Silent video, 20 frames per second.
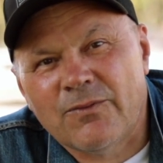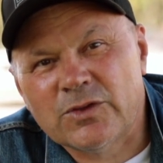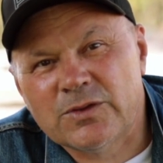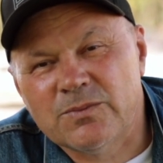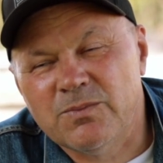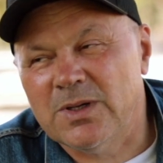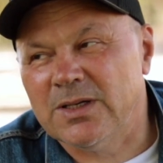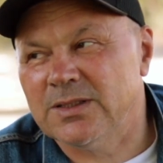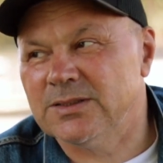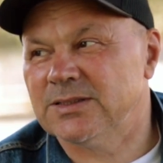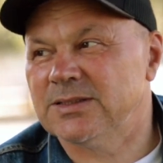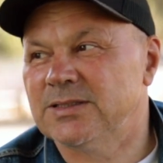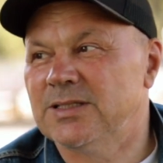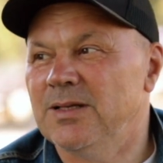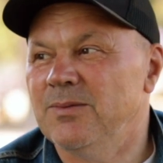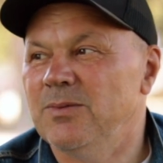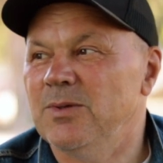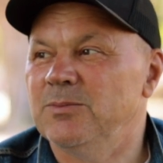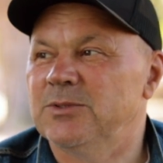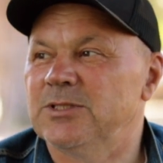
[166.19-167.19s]
Вот мы
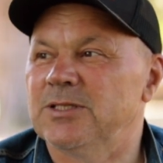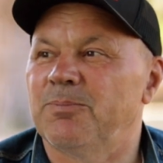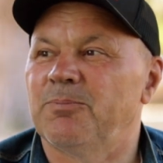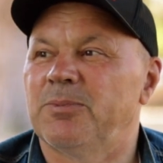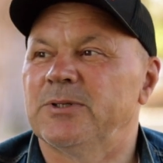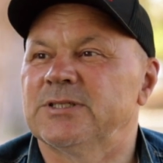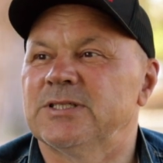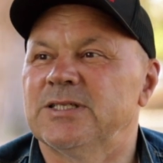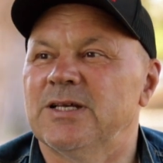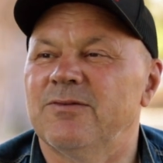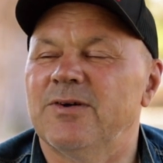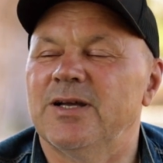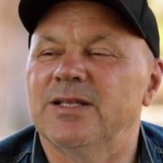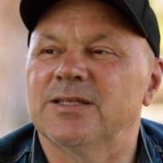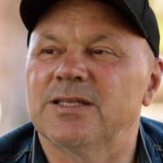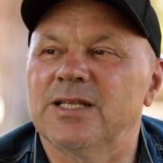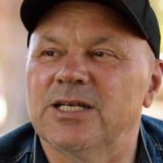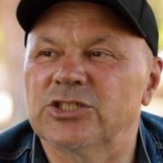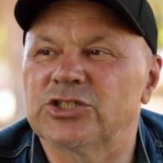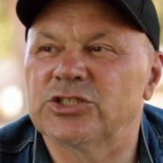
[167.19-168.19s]
стремимся
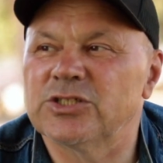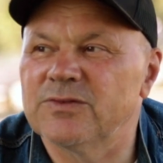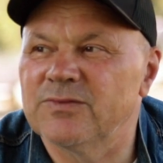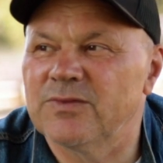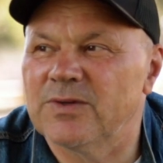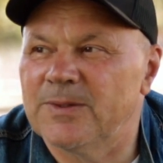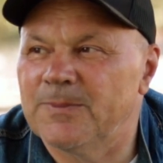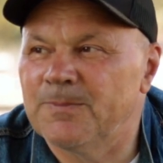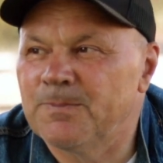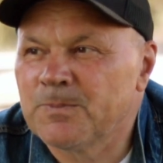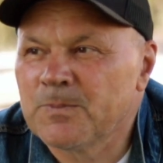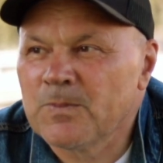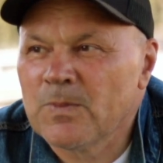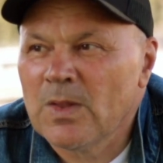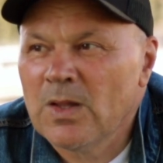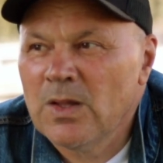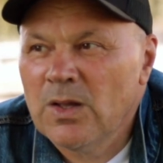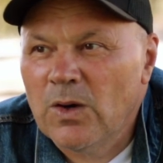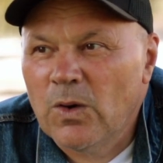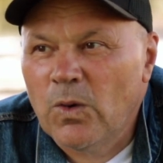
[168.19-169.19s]
познавать нашего
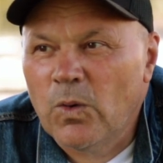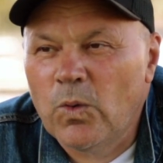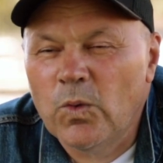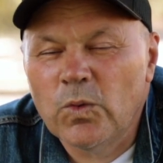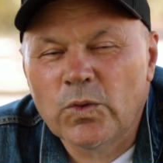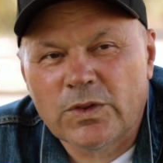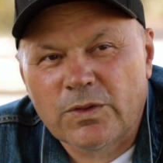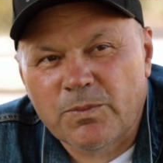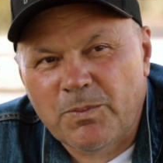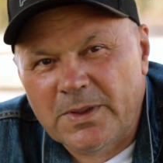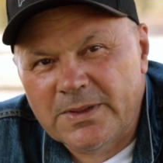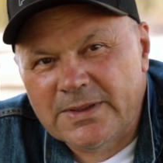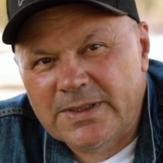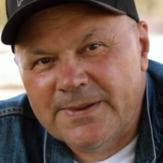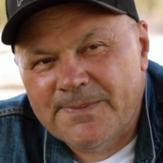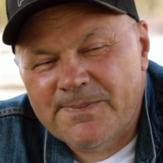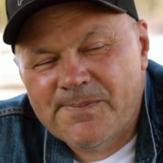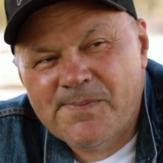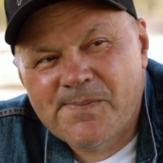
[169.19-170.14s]
Господа.